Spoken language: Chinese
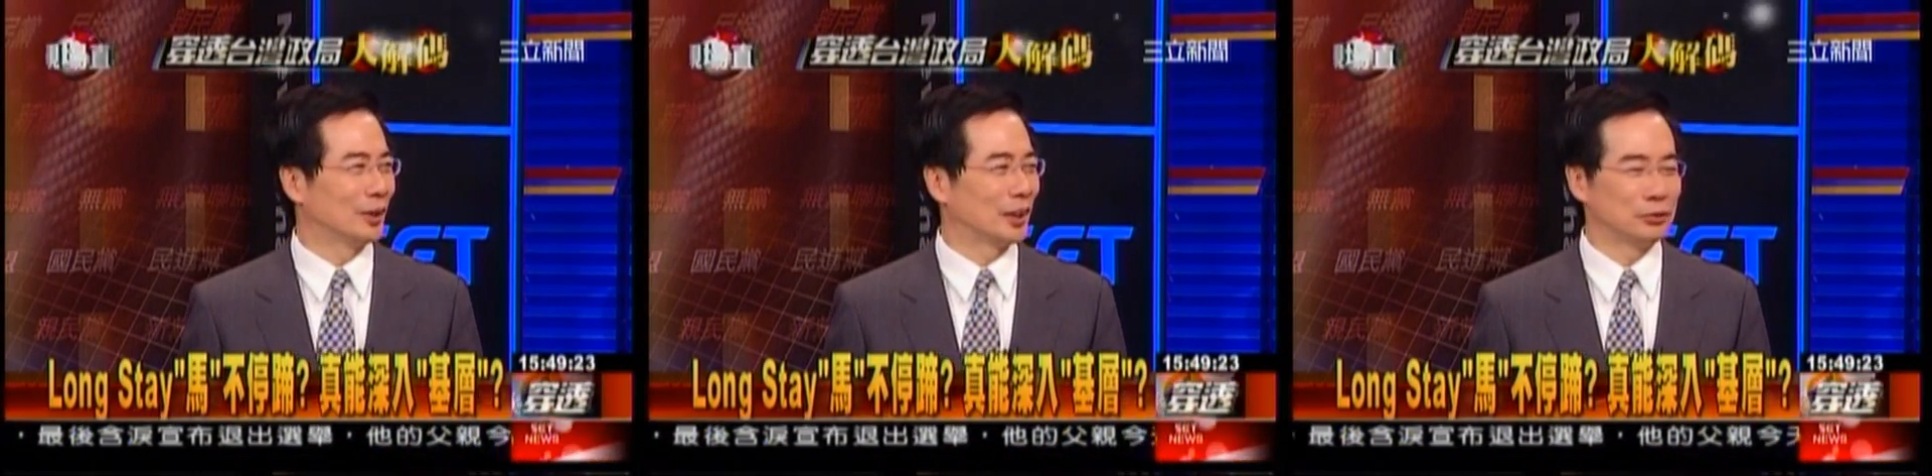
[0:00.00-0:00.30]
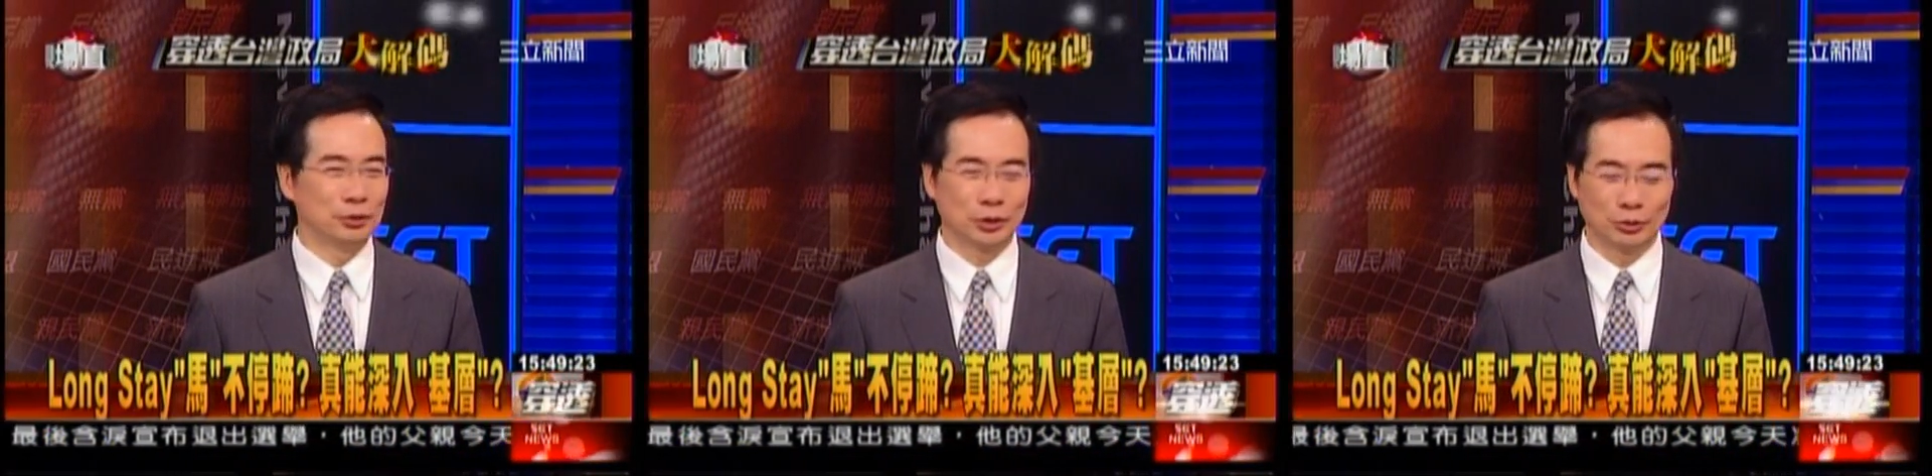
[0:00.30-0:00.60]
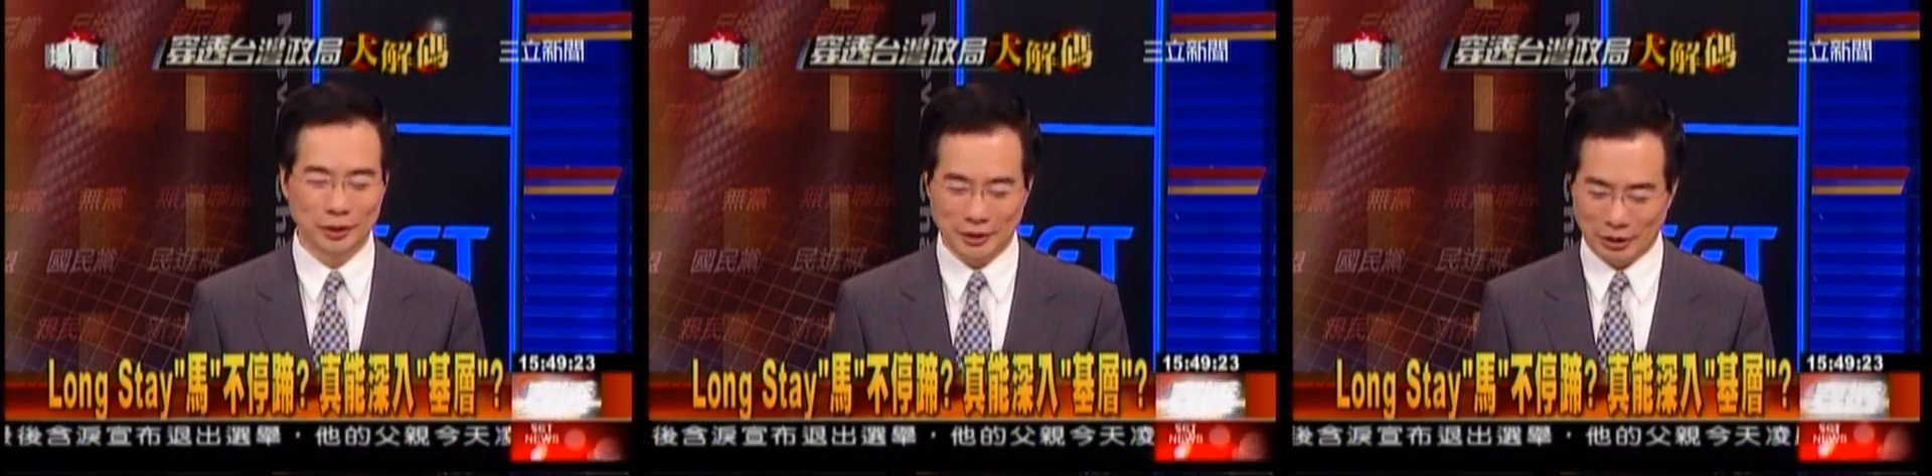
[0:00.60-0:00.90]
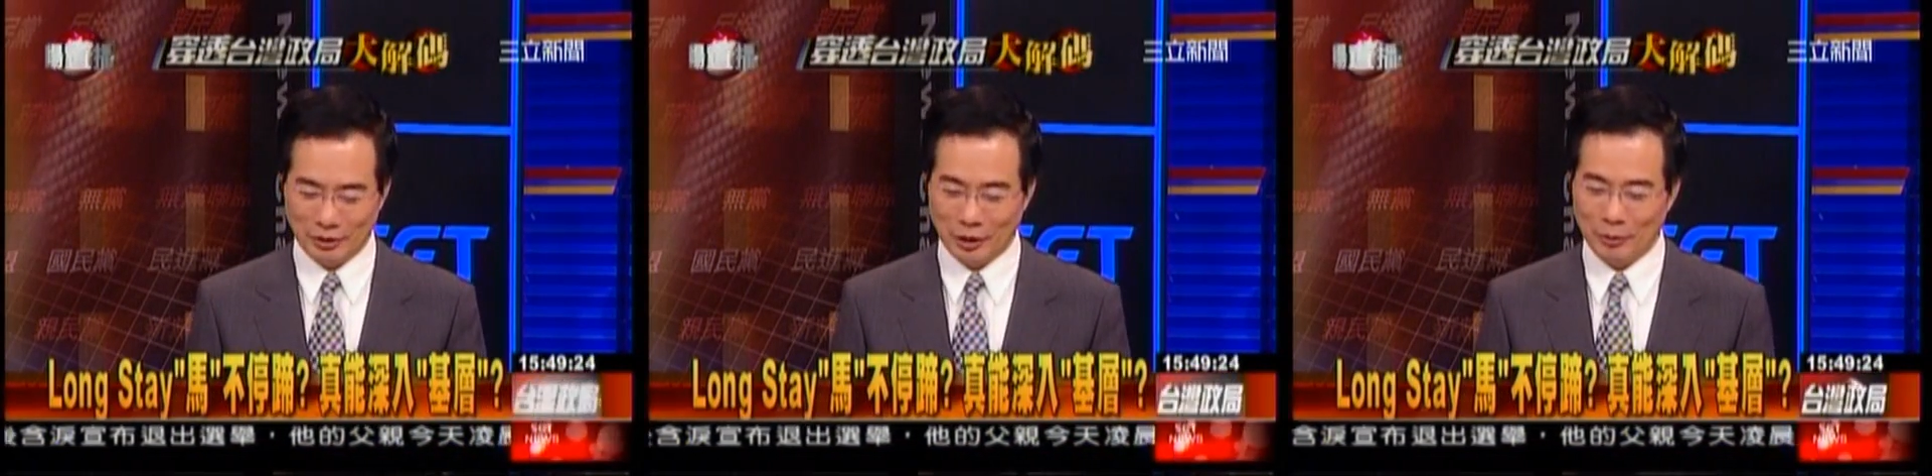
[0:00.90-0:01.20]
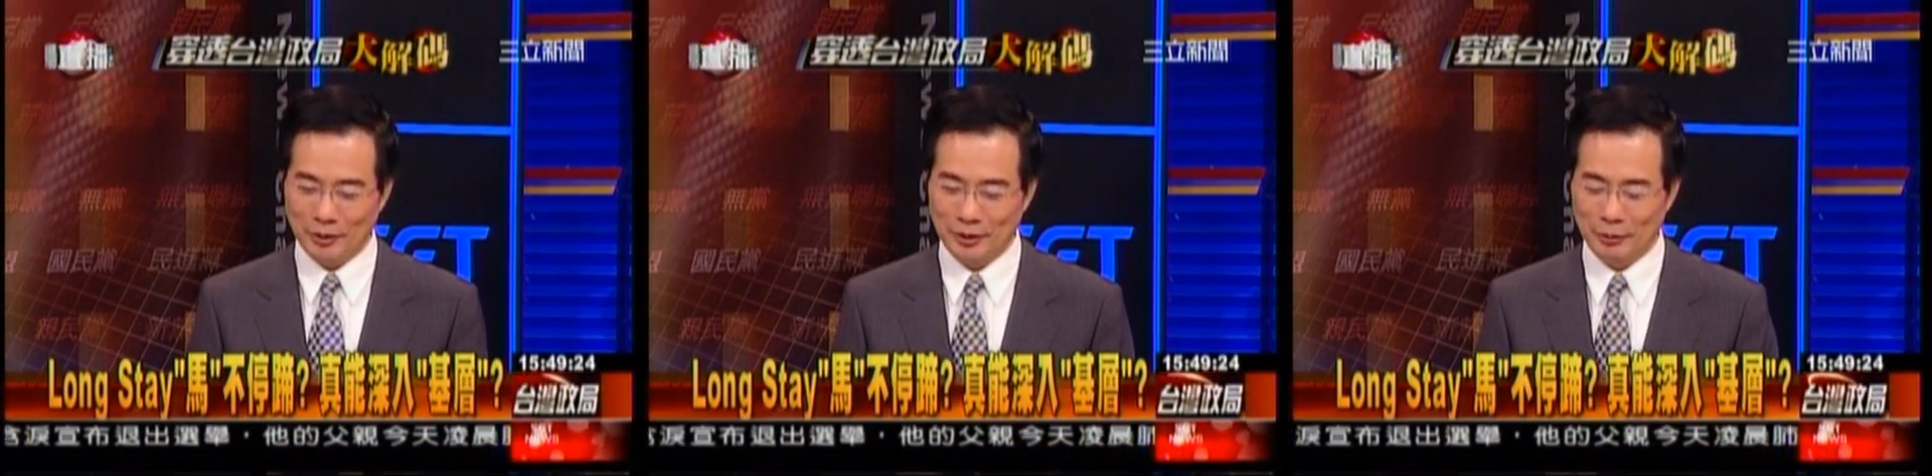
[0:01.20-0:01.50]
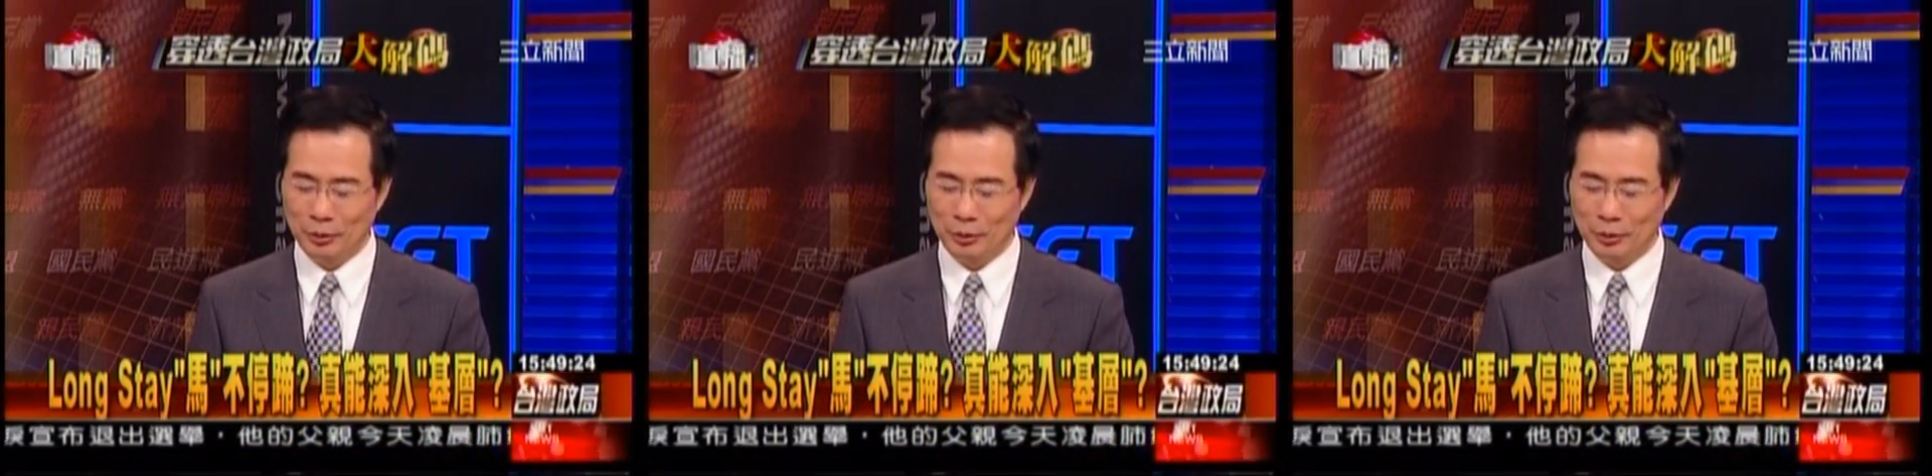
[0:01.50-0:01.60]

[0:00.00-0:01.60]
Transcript: 为了副手问你吵老半天啊？